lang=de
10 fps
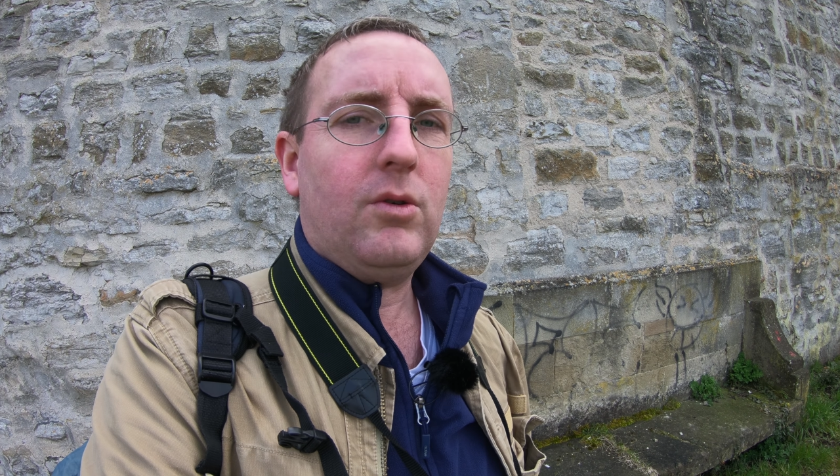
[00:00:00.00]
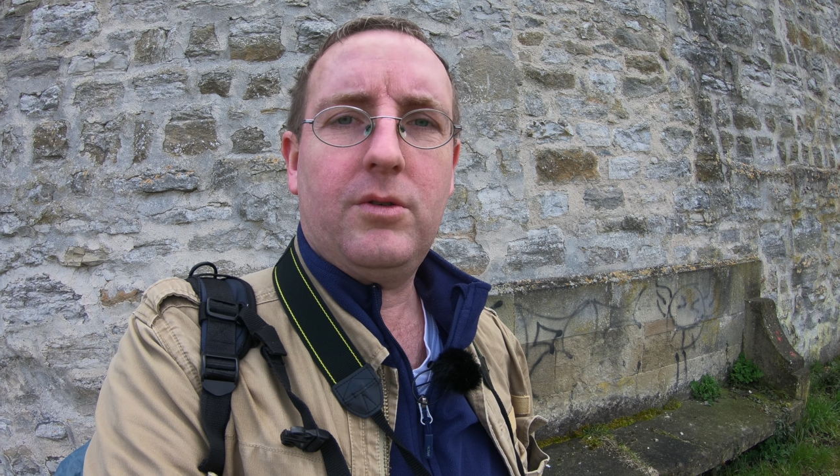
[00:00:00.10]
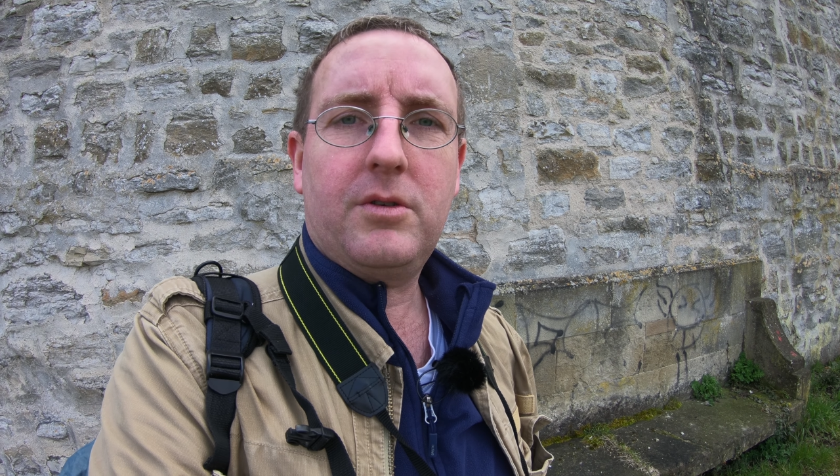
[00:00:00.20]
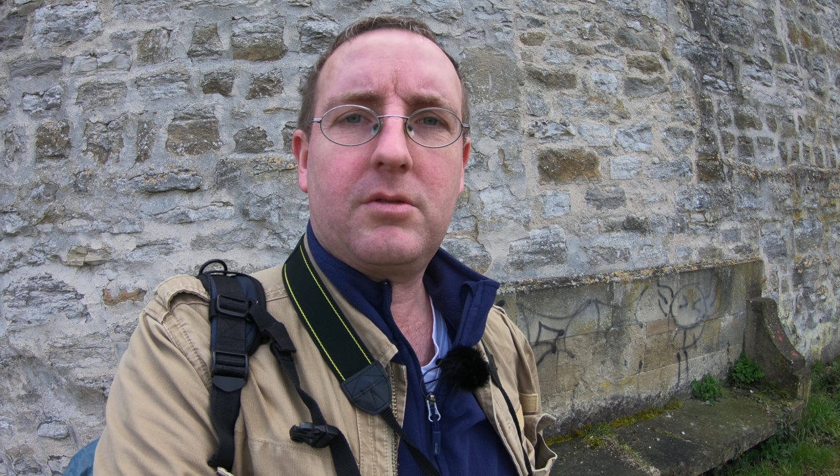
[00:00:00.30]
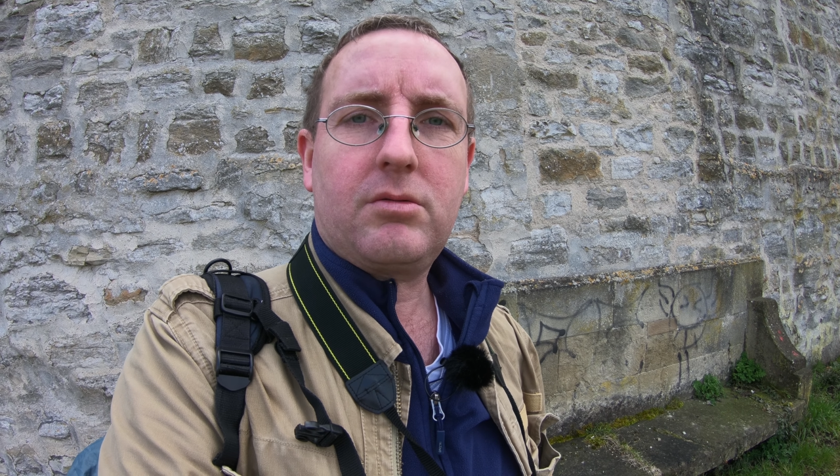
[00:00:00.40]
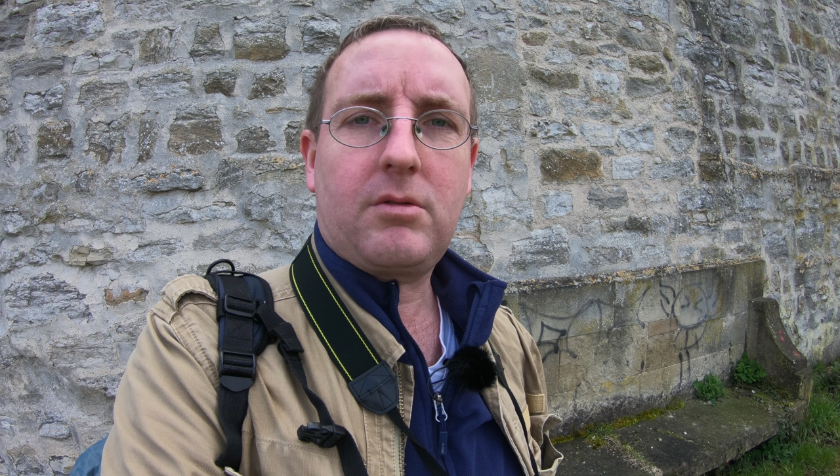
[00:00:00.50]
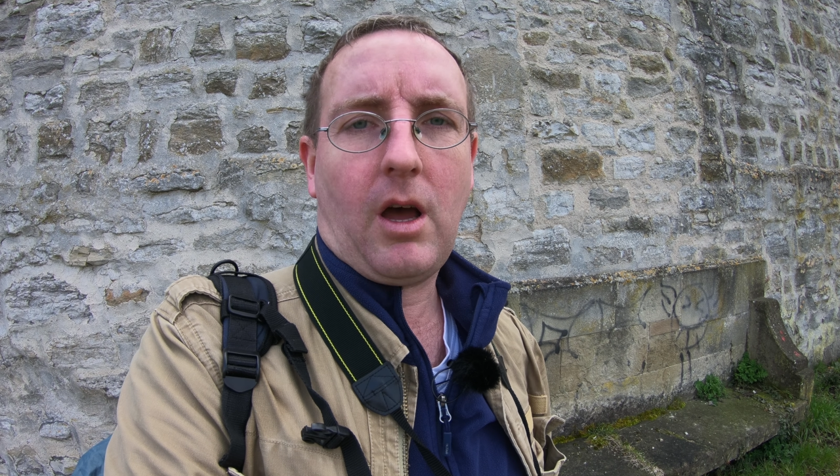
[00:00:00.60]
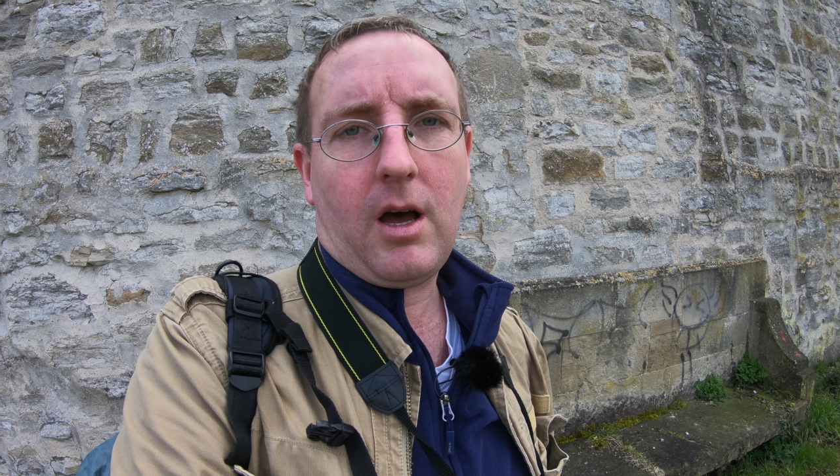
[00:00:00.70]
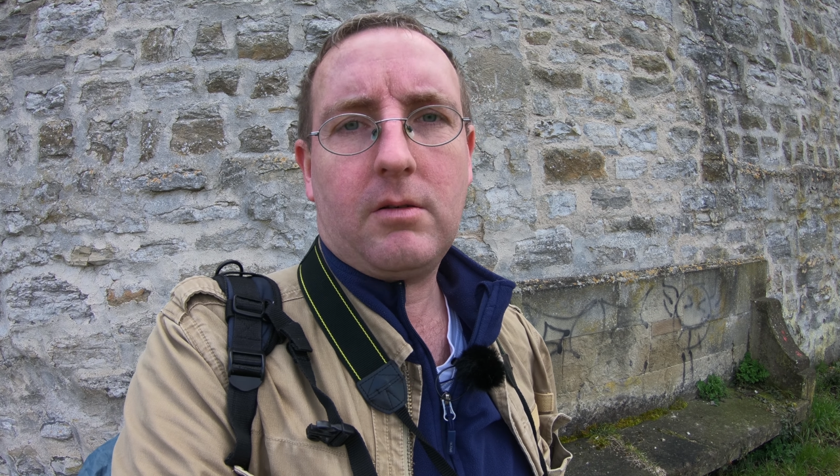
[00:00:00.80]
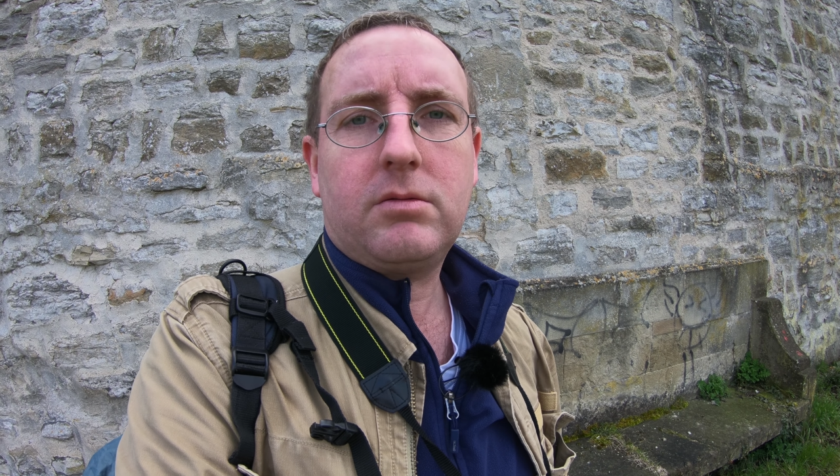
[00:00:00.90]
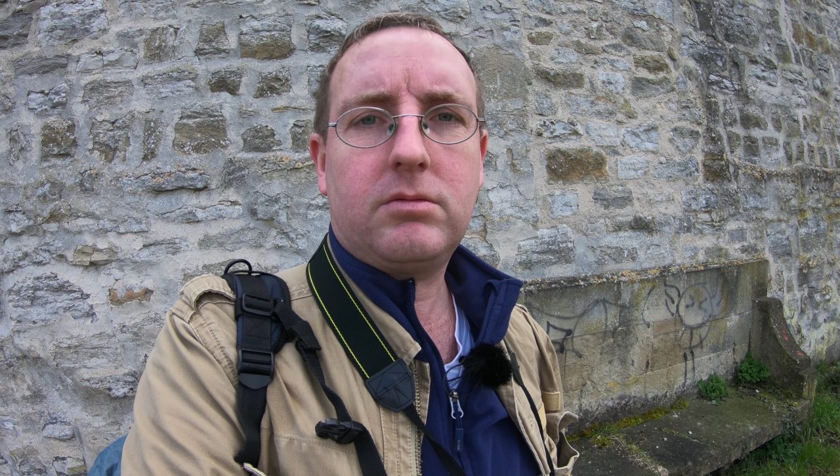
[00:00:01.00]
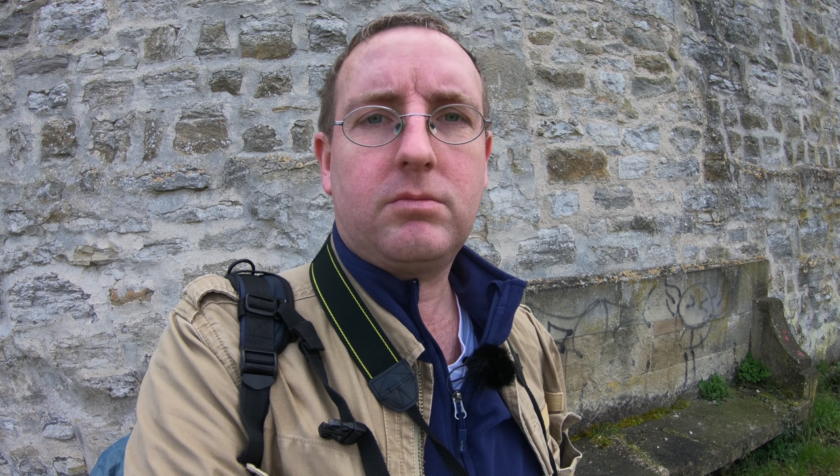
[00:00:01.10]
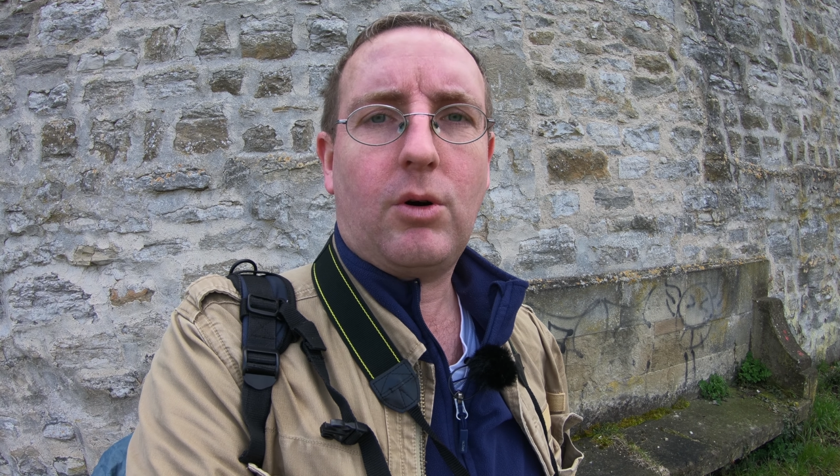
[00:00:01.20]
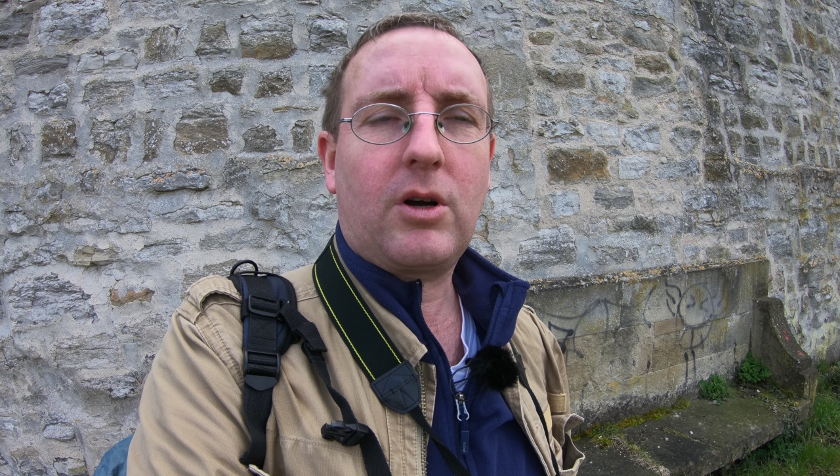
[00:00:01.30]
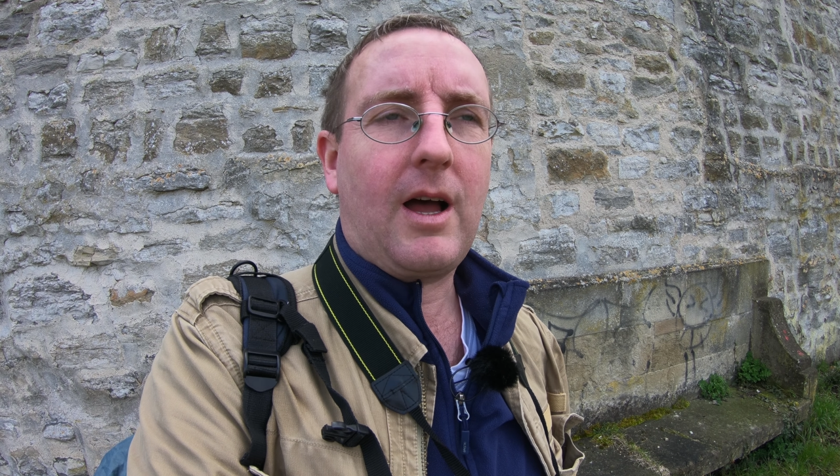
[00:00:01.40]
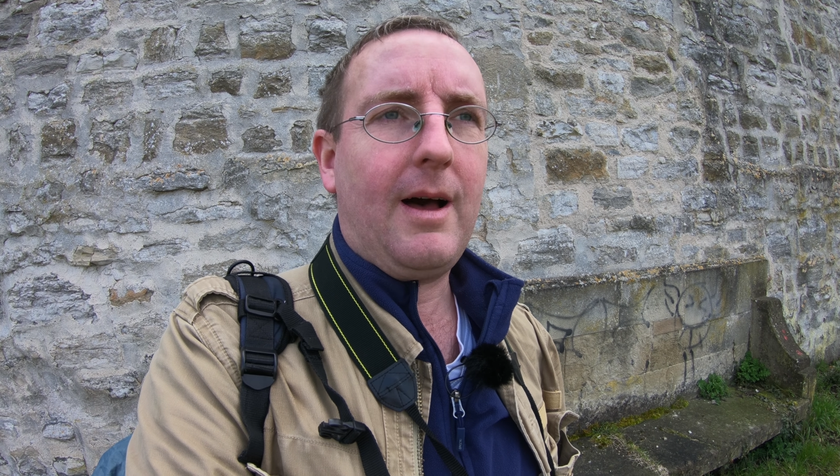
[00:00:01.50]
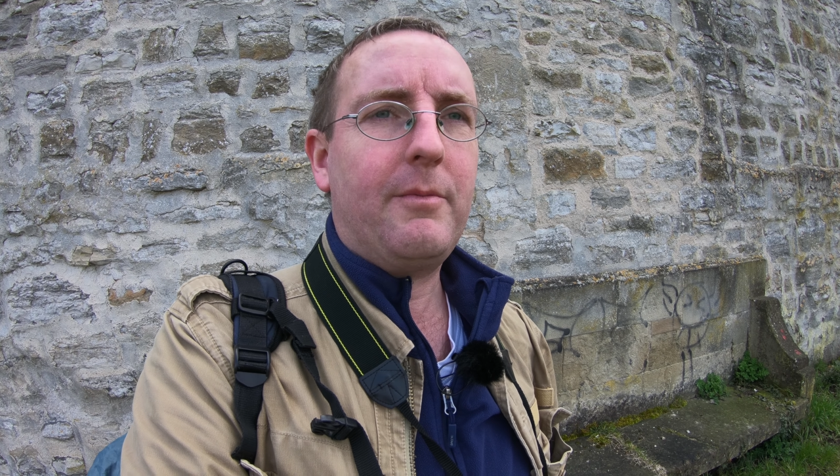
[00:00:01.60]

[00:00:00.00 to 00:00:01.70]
Und ja, morgen